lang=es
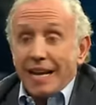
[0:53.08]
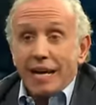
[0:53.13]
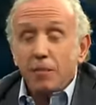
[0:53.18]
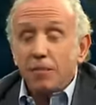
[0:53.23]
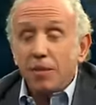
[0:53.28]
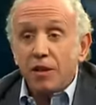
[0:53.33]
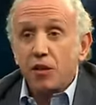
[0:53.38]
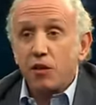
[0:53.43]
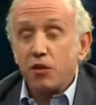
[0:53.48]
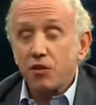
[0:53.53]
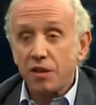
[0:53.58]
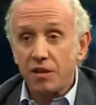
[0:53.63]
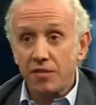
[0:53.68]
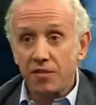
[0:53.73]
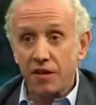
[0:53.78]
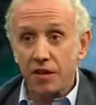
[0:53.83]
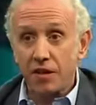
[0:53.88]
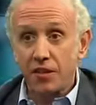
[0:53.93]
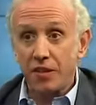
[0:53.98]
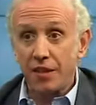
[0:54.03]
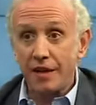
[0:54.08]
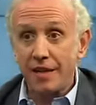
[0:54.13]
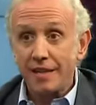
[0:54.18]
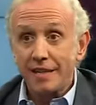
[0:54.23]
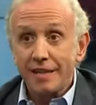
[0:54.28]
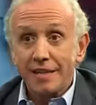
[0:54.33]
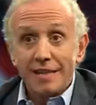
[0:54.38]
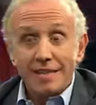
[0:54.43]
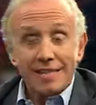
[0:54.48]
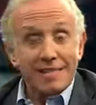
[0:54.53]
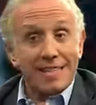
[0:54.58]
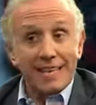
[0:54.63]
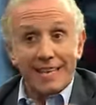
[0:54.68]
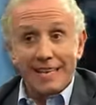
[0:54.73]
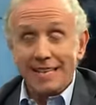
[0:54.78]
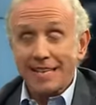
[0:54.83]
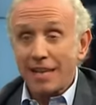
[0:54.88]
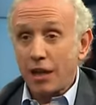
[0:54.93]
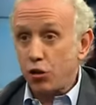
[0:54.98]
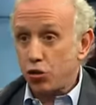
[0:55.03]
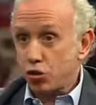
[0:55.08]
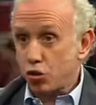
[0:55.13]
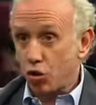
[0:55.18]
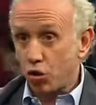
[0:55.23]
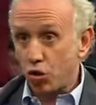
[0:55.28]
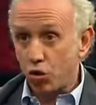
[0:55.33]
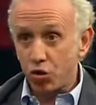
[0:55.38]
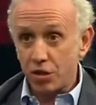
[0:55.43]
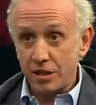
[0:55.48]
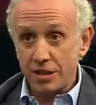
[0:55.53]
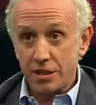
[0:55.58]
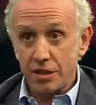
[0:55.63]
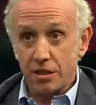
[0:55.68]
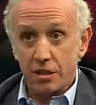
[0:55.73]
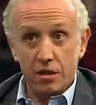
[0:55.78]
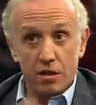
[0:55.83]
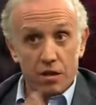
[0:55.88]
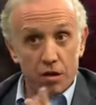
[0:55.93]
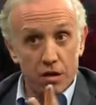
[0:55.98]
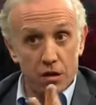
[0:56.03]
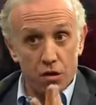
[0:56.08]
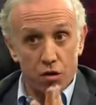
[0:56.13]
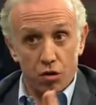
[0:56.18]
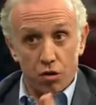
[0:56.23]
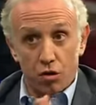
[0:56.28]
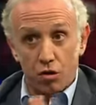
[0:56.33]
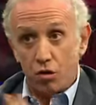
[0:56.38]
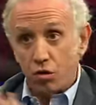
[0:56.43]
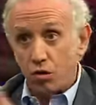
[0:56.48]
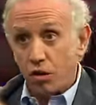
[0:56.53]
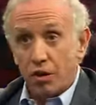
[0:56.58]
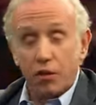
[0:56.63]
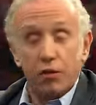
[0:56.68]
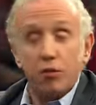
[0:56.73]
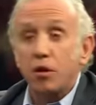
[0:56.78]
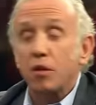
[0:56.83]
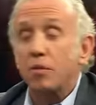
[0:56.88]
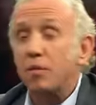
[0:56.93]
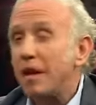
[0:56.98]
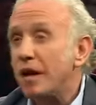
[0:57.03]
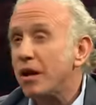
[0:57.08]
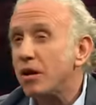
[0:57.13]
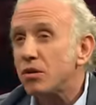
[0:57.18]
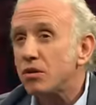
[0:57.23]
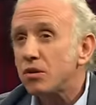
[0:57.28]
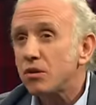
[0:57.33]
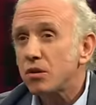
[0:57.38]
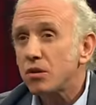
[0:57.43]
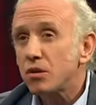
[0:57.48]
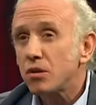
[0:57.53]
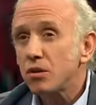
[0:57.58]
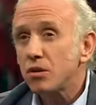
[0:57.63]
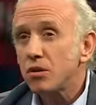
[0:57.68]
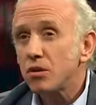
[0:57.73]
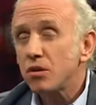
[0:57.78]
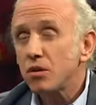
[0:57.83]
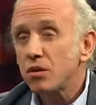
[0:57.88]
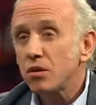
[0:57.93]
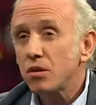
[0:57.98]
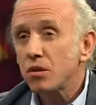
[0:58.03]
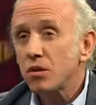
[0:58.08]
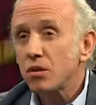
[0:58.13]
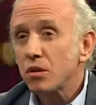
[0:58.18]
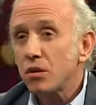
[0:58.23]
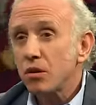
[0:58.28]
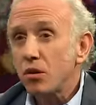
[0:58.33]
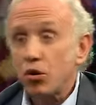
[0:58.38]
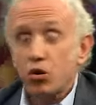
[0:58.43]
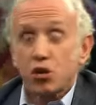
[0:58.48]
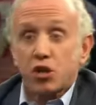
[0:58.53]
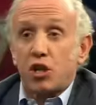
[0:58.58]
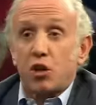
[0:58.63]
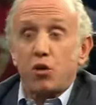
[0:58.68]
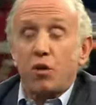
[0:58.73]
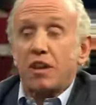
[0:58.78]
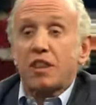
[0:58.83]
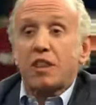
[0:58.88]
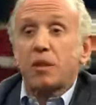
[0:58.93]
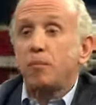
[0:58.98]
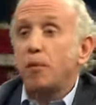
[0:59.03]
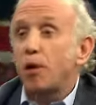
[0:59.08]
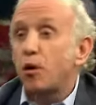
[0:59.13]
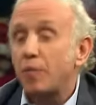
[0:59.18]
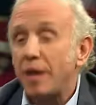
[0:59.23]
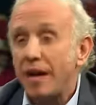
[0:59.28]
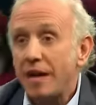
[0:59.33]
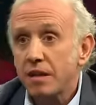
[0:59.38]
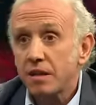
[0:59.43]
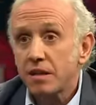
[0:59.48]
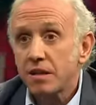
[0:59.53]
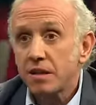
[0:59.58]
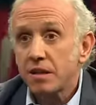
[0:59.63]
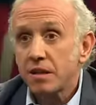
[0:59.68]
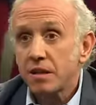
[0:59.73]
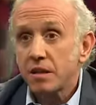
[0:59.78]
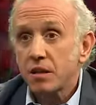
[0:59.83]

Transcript: la equipación de Francia se quita los colores rojo, azul y blanco? ¿O si lo hace Pogba?